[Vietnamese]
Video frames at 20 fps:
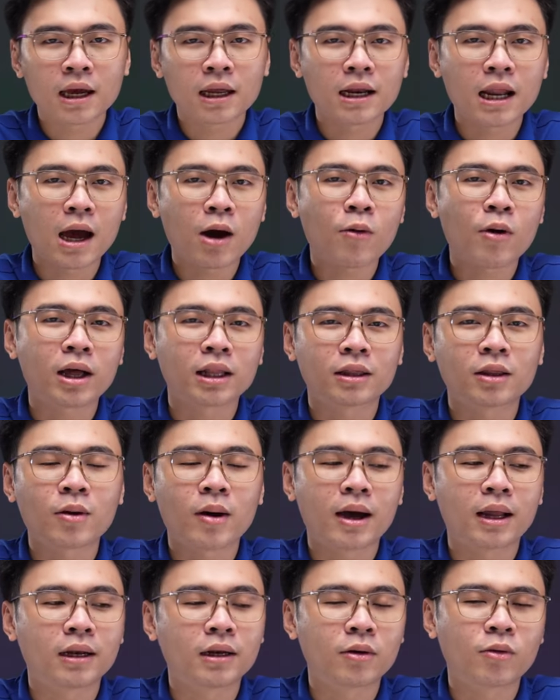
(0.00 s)
đã hoàn
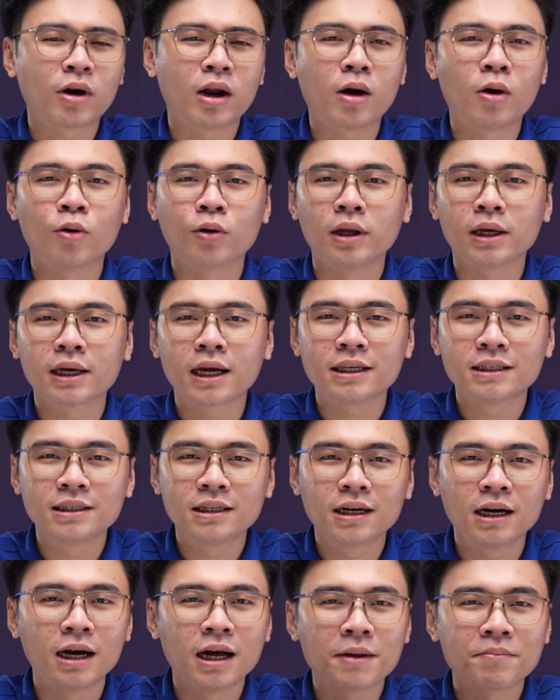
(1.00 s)
toàn nó gọi là ổn định hay
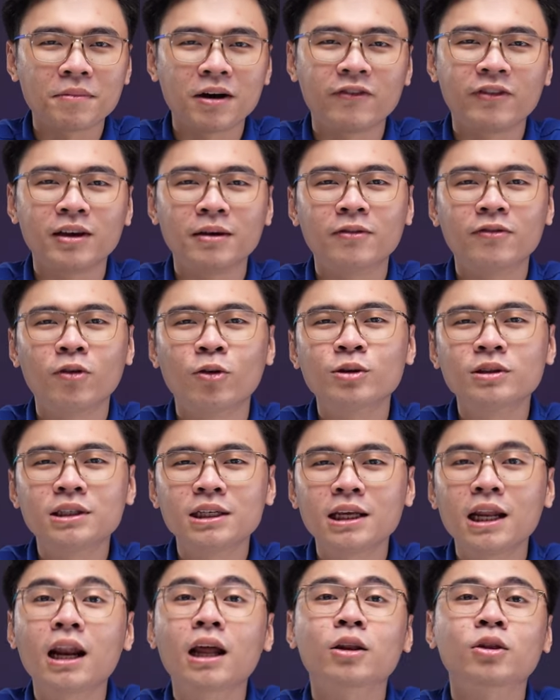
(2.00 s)
chưa bởi vì vốn
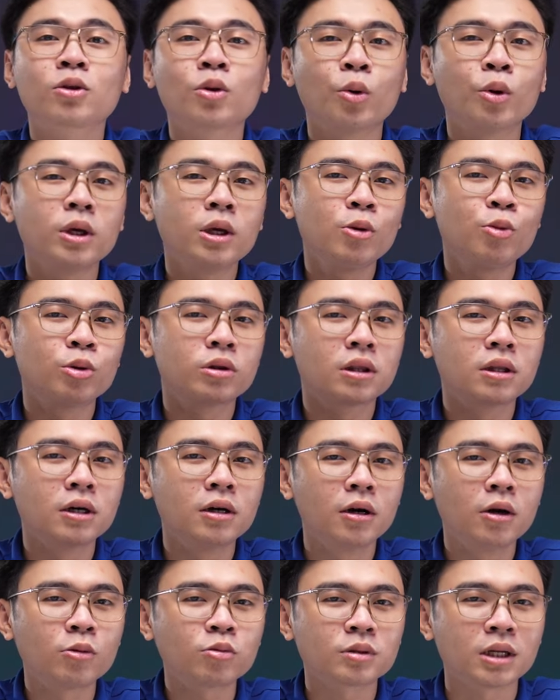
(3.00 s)
dĩ đã tối ưu từ
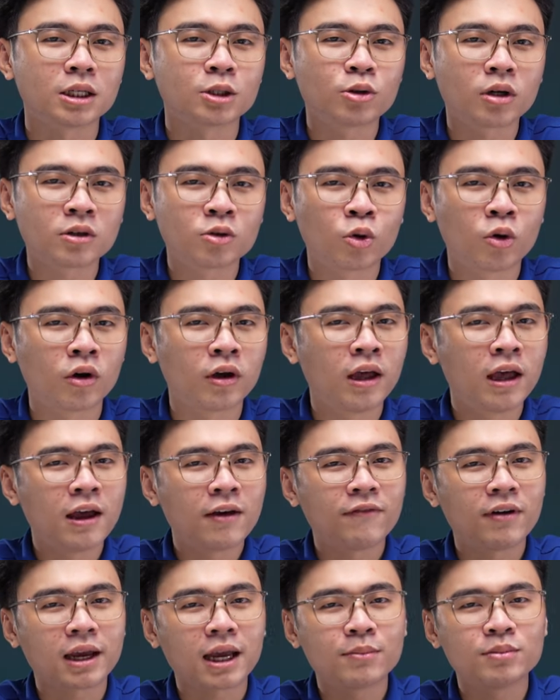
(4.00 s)
lúc lúc sản xuất rồi
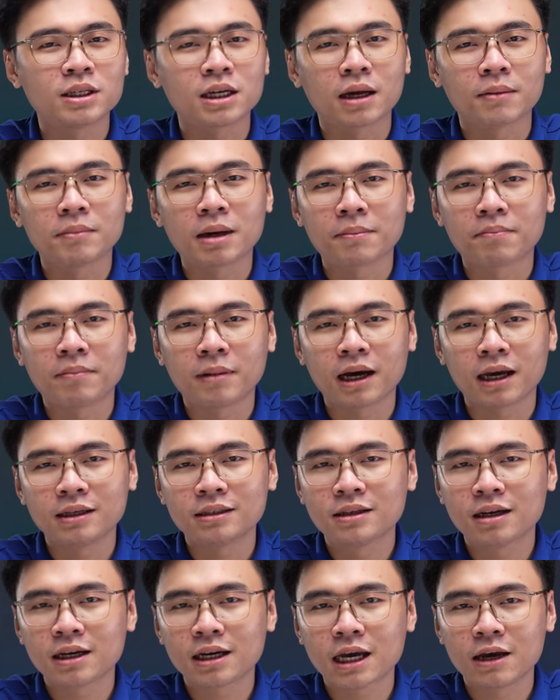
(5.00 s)
và anh em chỉ cần bật máy
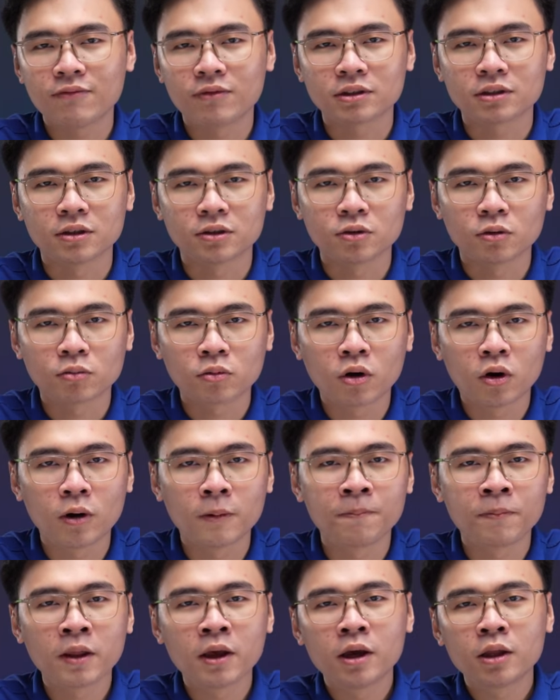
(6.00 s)
chơi game và sử dụng thôi